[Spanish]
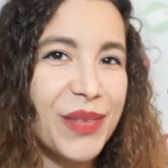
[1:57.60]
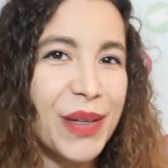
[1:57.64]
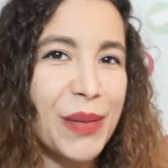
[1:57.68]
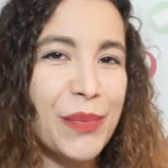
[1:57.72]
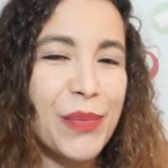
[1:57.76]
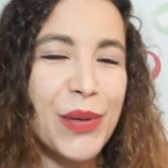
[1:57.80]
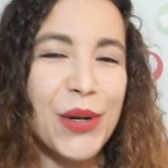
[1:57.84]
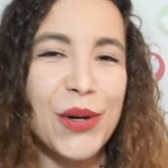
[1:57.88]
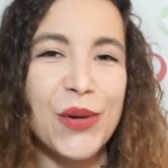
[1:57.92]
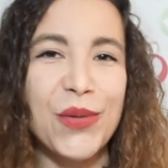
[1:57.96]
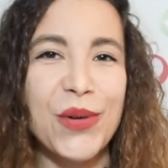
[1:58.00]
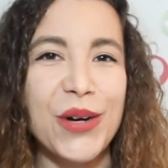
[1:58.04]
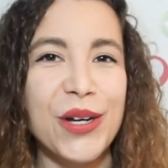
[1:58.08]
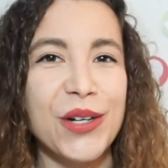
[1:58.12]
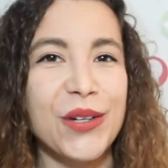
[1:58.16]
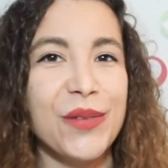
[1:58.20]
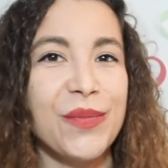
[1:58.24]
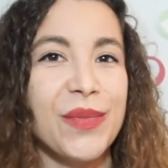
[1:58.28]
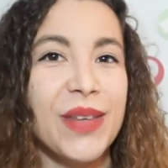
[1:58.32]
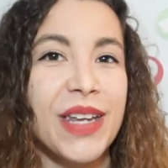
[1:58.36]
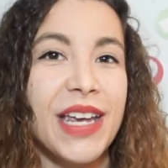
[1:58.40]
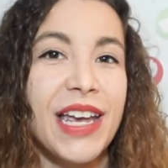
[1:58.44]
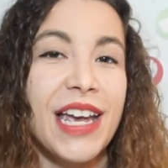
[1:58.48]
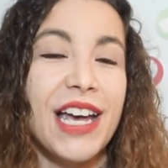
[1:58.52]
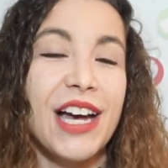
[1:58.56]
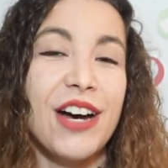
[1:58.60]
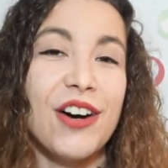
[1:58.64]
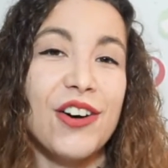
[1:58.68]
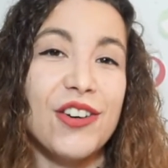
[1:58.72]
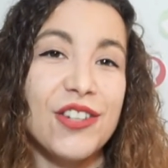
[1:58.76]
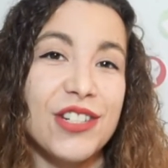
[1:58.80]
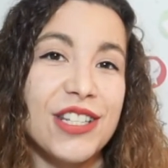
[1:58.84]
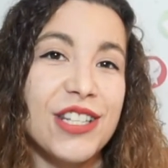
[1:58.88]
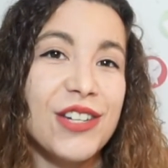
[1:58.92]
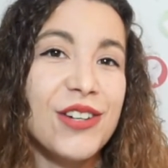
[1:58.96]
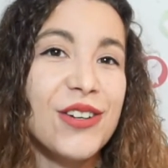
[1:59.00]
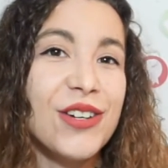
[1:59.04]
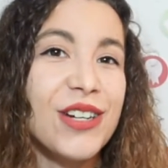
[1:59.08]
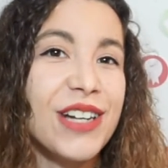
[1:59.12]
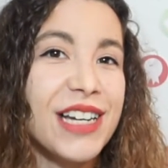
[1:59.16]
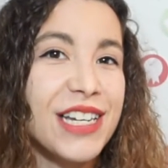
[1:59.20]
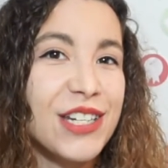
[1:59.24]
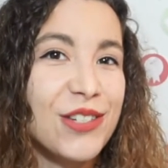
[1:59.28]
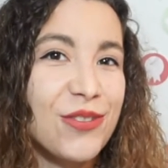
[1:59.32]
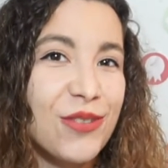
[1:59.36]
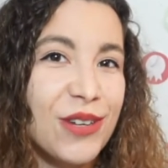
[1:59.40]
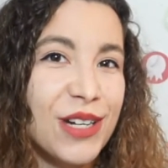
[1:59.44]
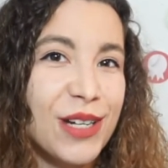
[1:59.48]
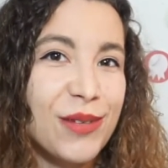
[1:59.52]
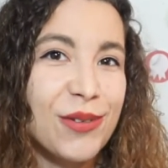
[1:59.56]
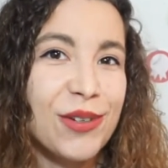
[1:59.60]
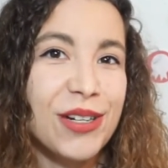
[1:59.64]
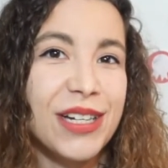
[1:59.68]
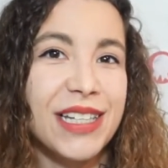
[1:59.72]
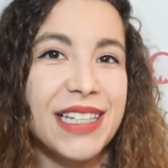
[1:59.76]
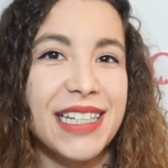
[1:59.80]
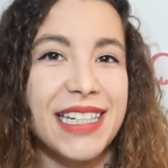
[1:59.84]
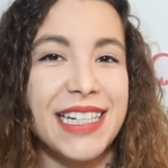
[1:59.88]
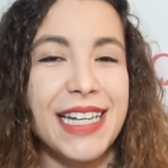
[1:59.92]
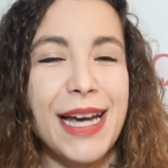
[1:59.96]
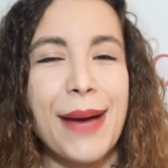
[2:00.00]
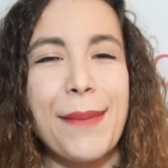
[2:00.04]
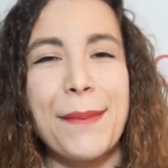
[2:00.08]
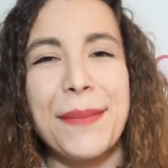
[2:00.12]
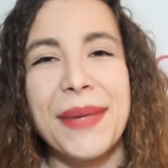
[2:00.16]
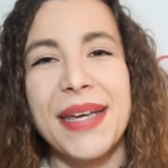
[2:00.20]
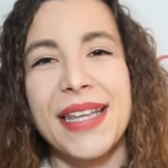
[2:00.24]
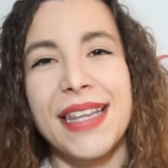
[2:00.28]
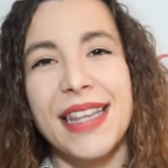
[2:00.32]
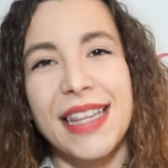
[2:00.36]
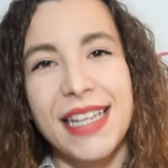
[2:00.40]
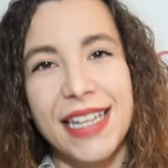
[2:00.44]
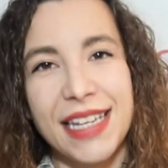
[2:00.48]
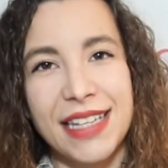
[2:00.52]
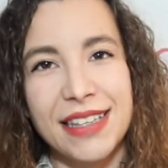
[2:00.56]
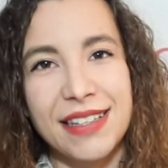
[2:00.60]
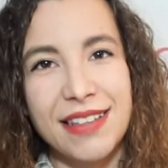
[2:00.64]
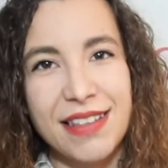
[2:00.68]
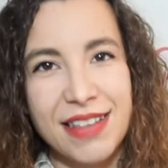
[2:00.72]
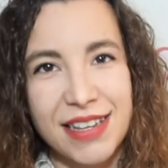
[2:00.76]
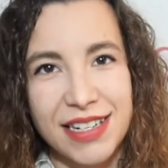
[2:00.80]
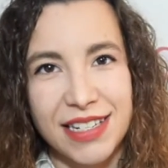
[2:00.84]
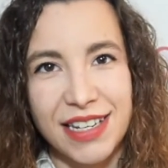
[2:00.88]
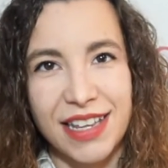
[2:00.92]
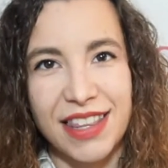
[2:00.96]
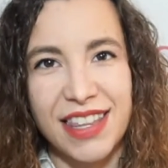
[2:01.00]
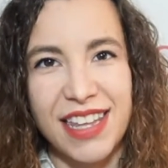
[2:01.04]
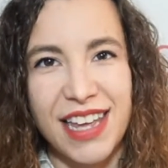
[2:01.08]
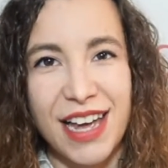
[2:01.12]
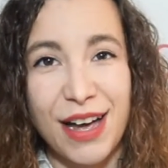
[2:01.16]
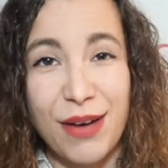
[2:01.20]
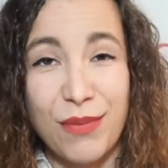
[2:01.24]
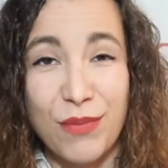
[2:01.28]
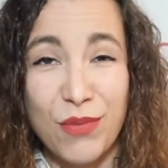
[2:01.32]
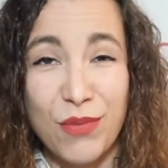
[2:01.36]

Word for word: Pero bueno, os digo que es un libro que tenía pendiente desde hacía